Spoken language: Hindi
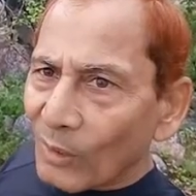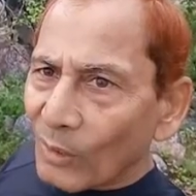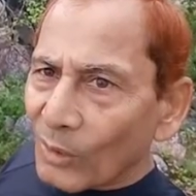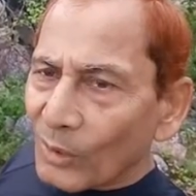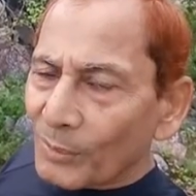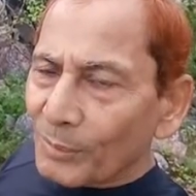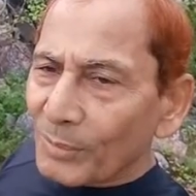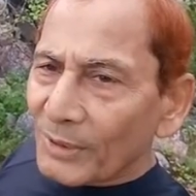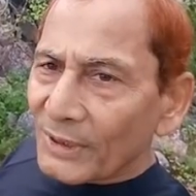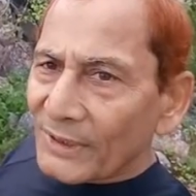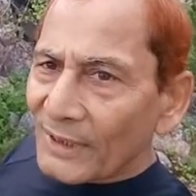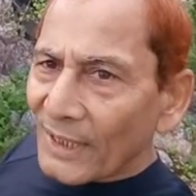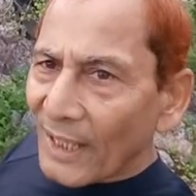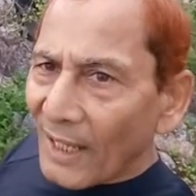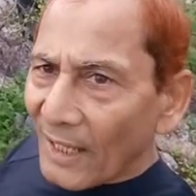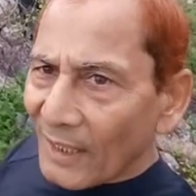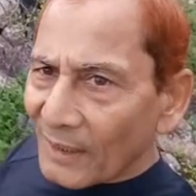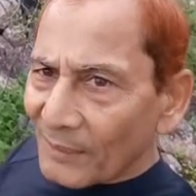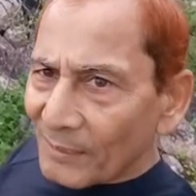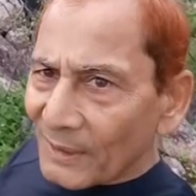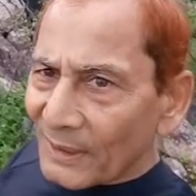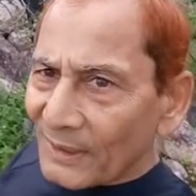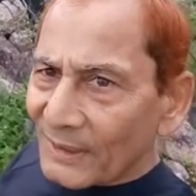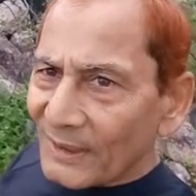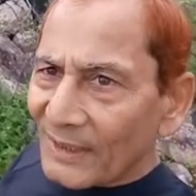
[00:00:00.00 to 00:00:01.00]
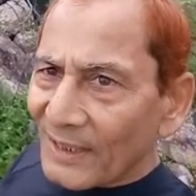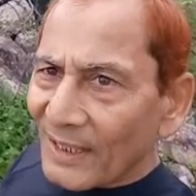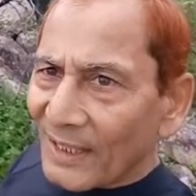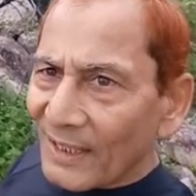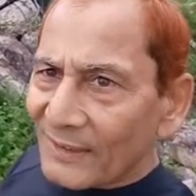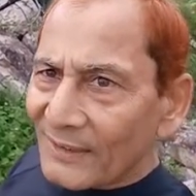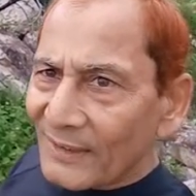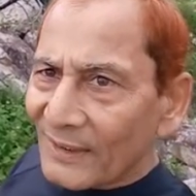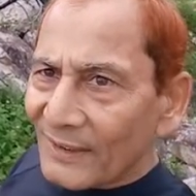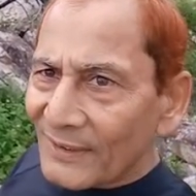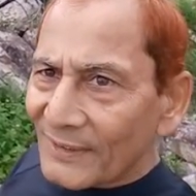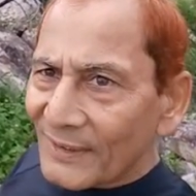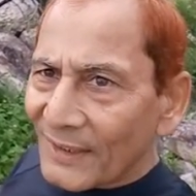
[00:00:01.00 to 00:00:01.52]
और विचार भी दिया
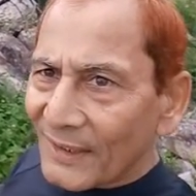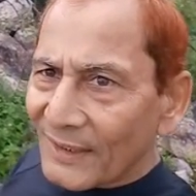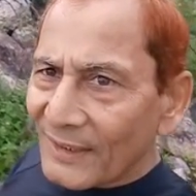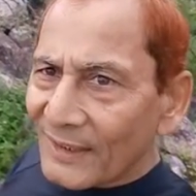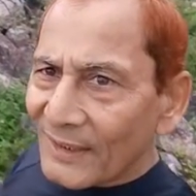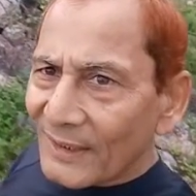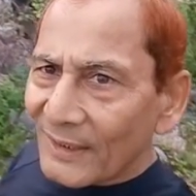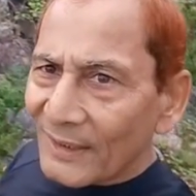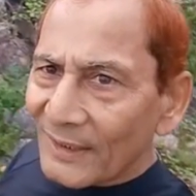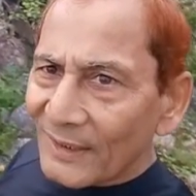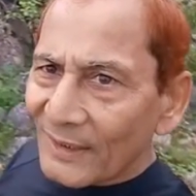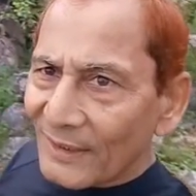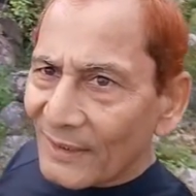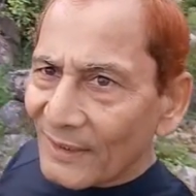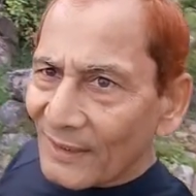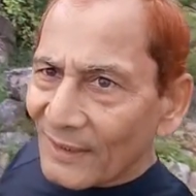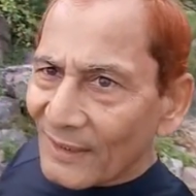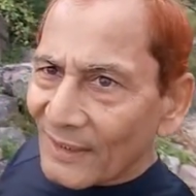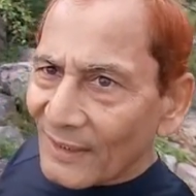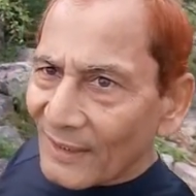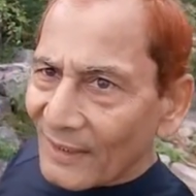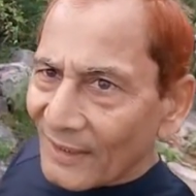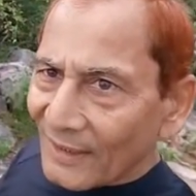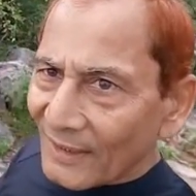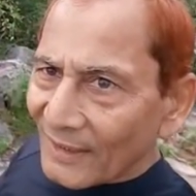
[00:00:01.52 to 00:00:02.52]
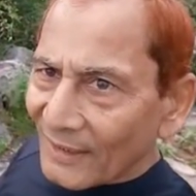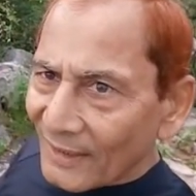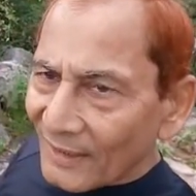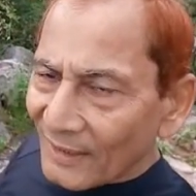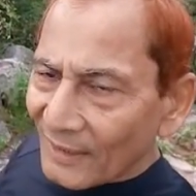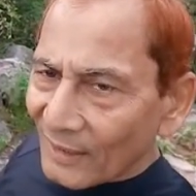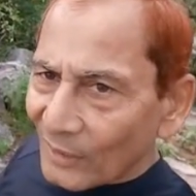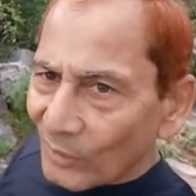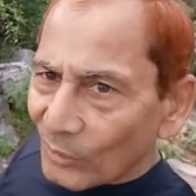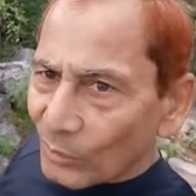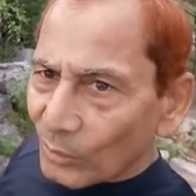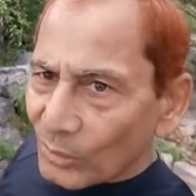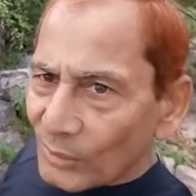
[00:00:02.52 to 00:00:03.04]
जिससे कि
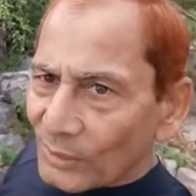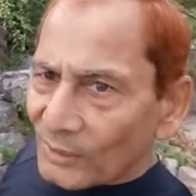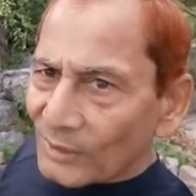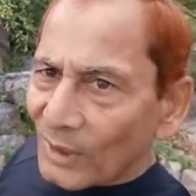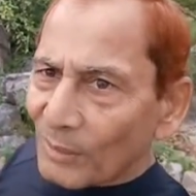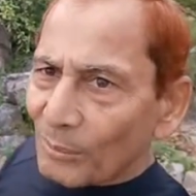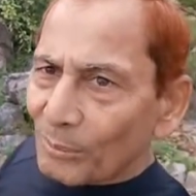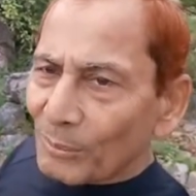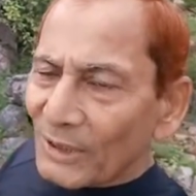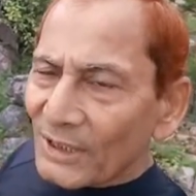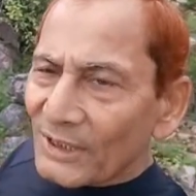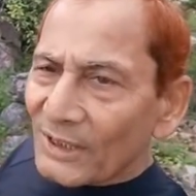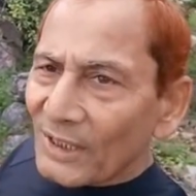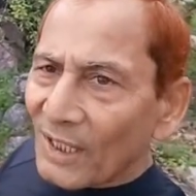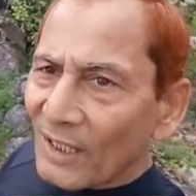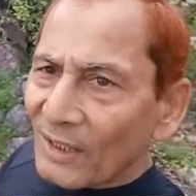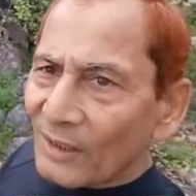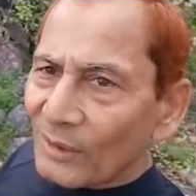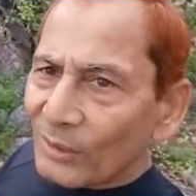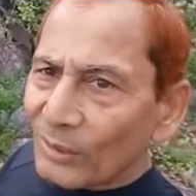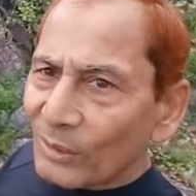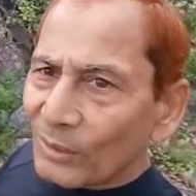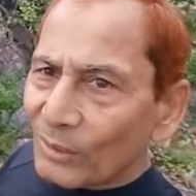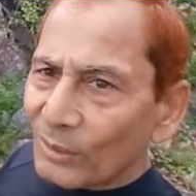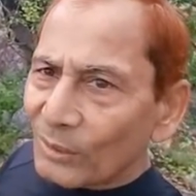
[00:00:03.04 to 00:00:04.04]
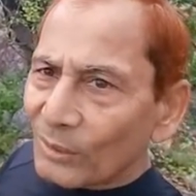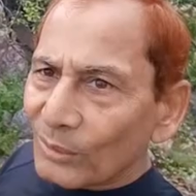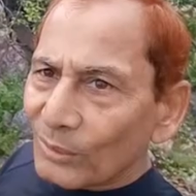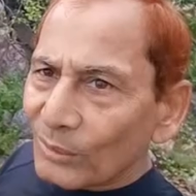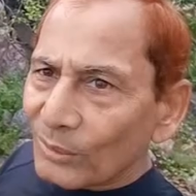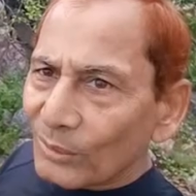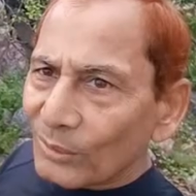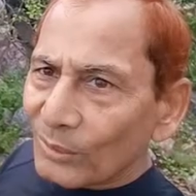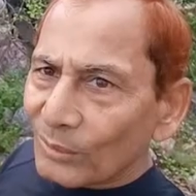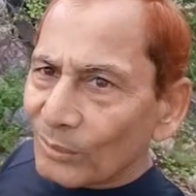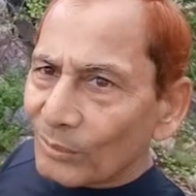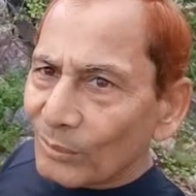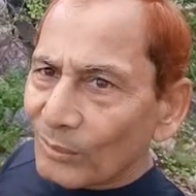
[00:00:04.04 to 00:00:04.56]
उत्तम विचार हो
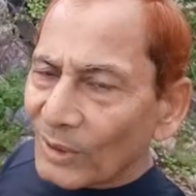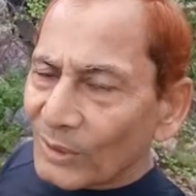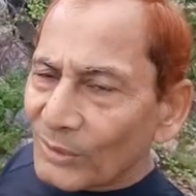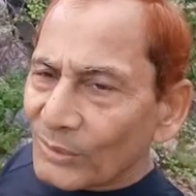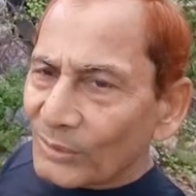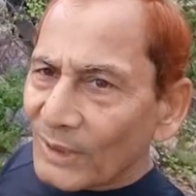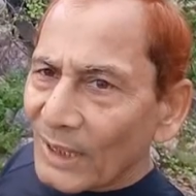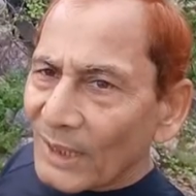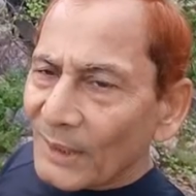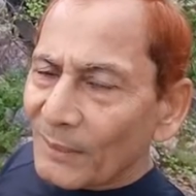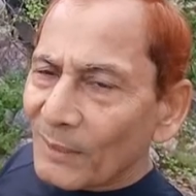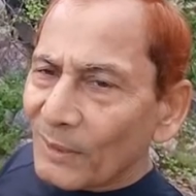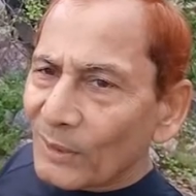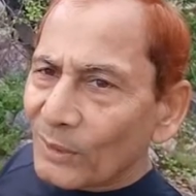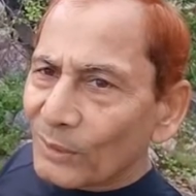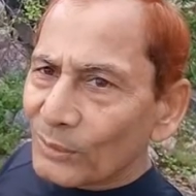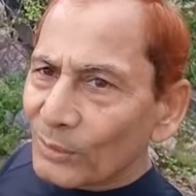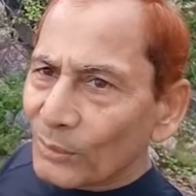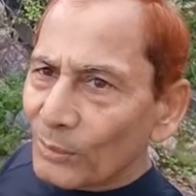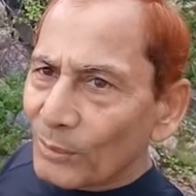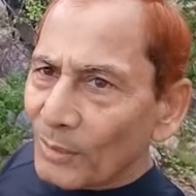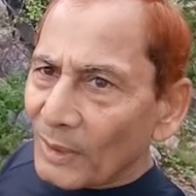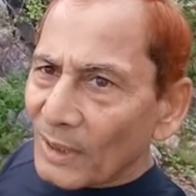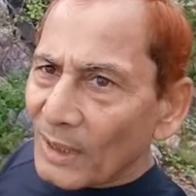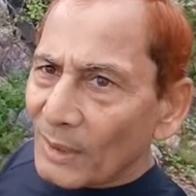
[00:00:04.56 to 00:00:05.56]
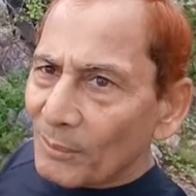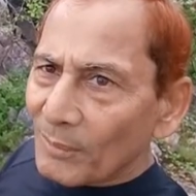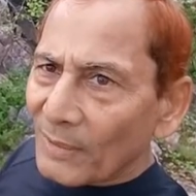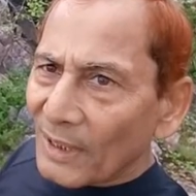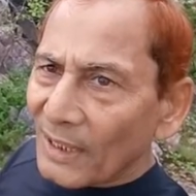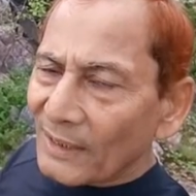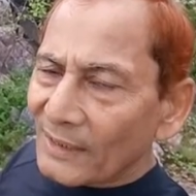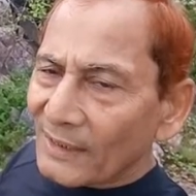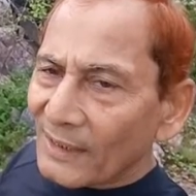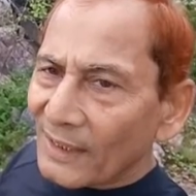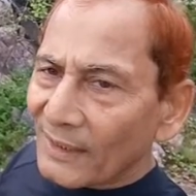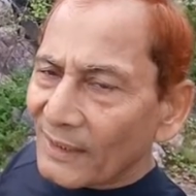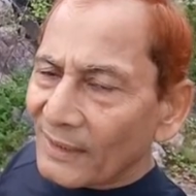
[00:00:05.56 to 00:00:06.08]
वसुधैव कुटुम्बकम
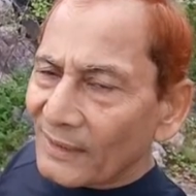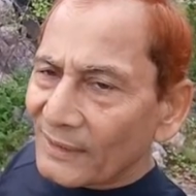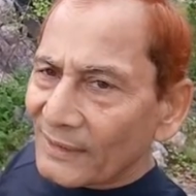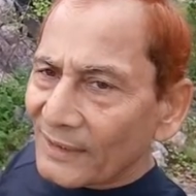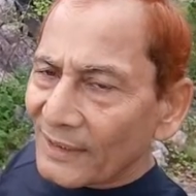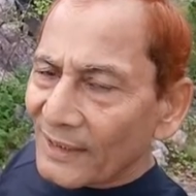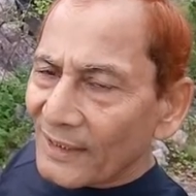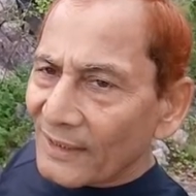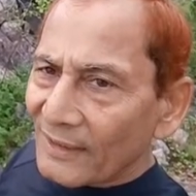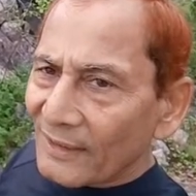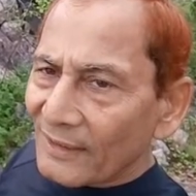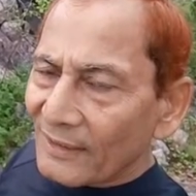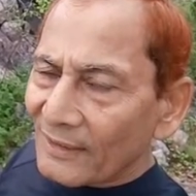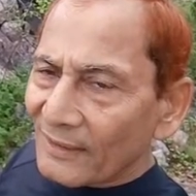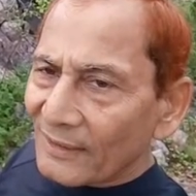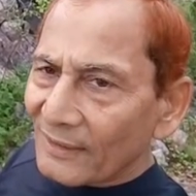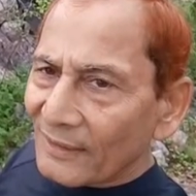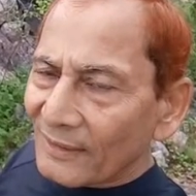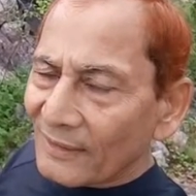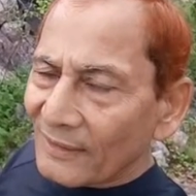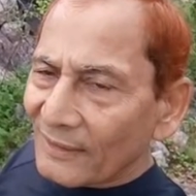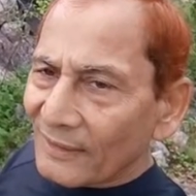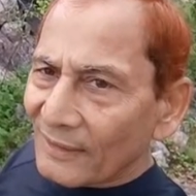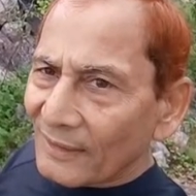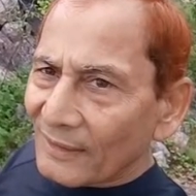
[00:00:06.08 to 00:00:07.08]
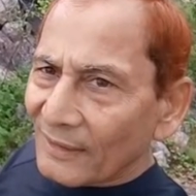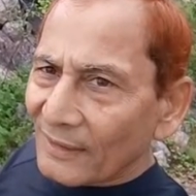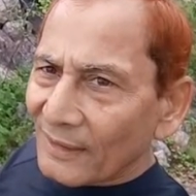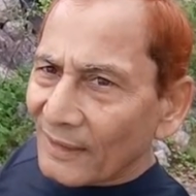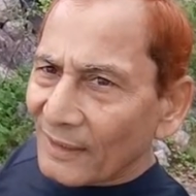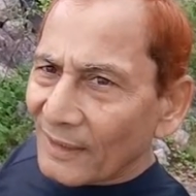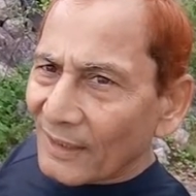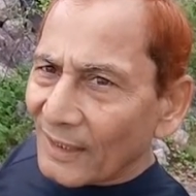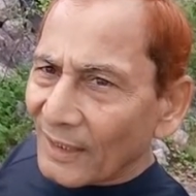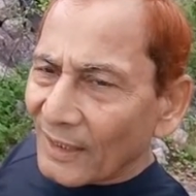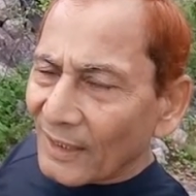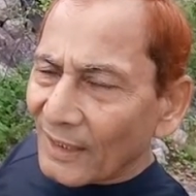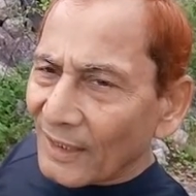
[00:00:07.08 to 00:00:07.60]
का नारा दिया
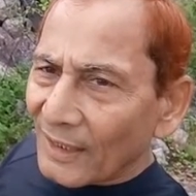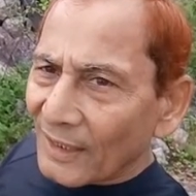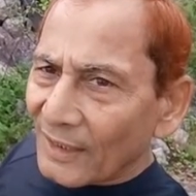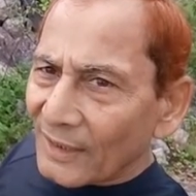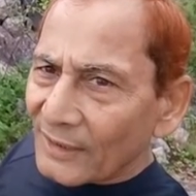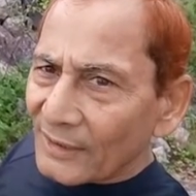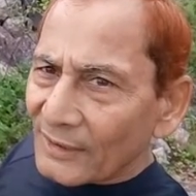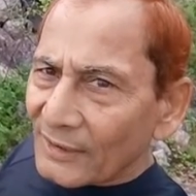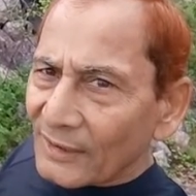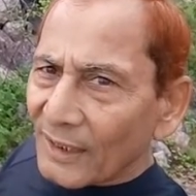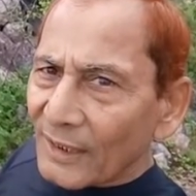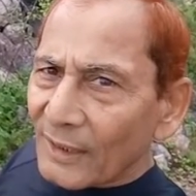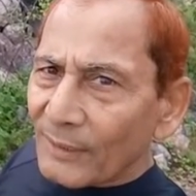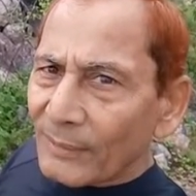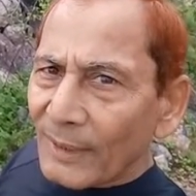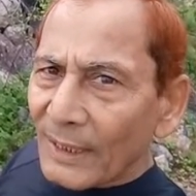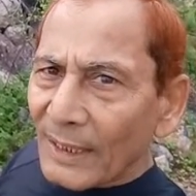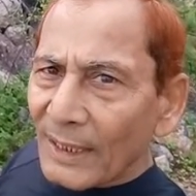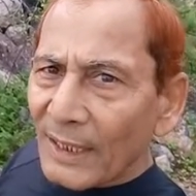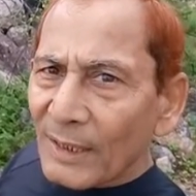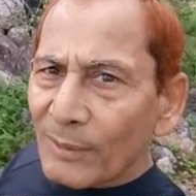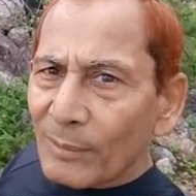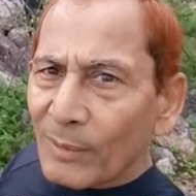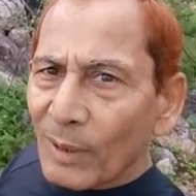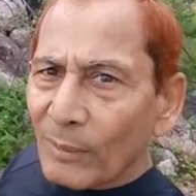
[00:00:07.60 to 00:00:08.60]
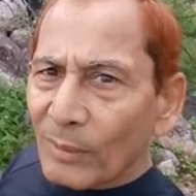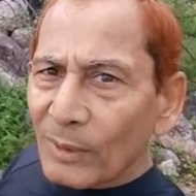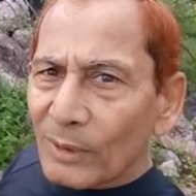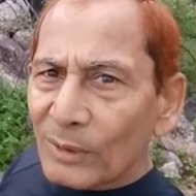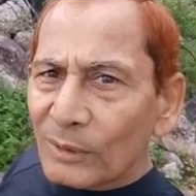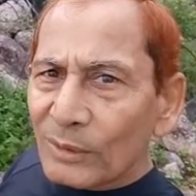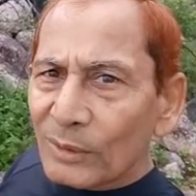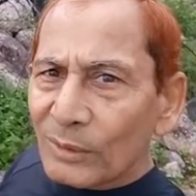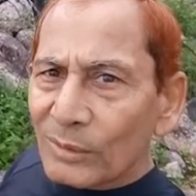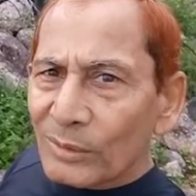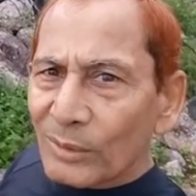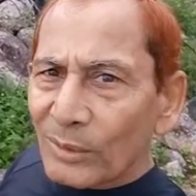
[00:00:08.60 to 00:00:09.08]
सर्वे भवंतु